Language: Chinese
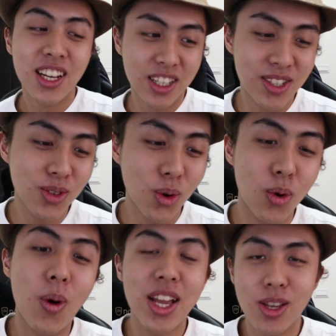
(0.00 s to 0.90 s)
可是
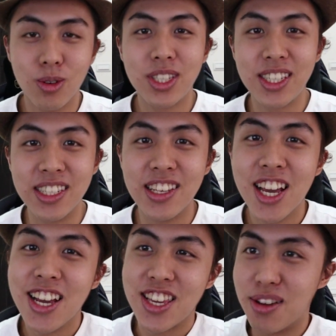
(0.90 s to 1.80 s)
我玩游戏
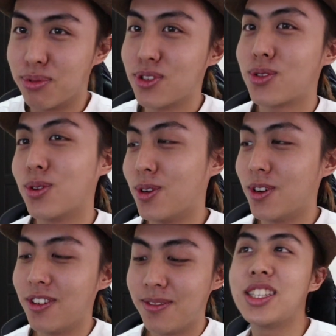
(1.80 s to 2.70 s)
也不是
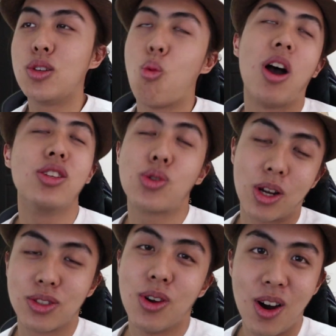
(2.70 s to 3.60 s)
说自己玩
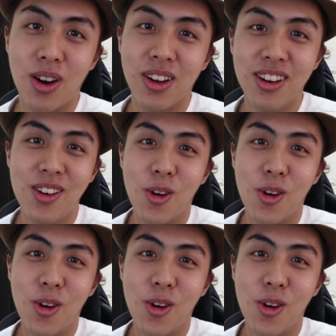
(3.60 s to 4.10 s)
爽就好了，